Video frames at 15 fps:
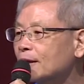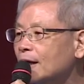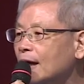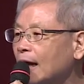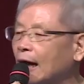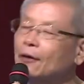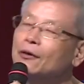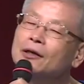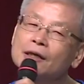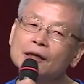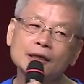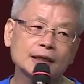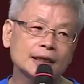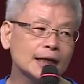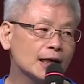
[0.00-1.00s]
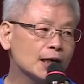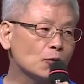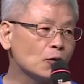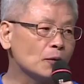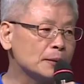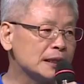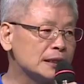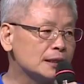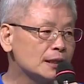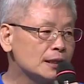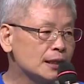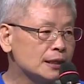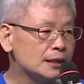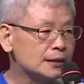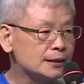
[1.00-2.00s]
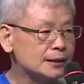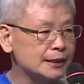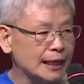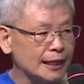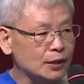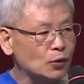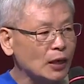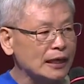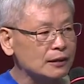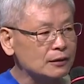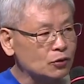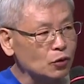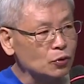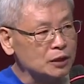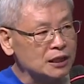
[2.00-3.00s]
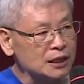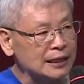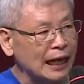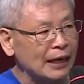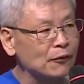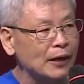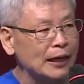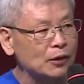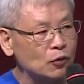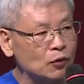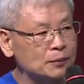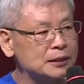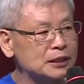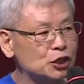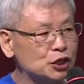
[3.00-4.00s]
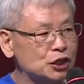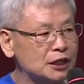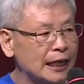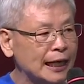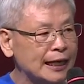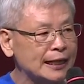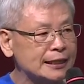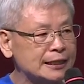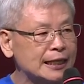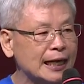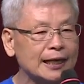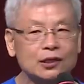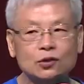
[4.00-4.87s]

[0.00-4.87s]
好，那我们这一段都已经谈完，我们继续来看下一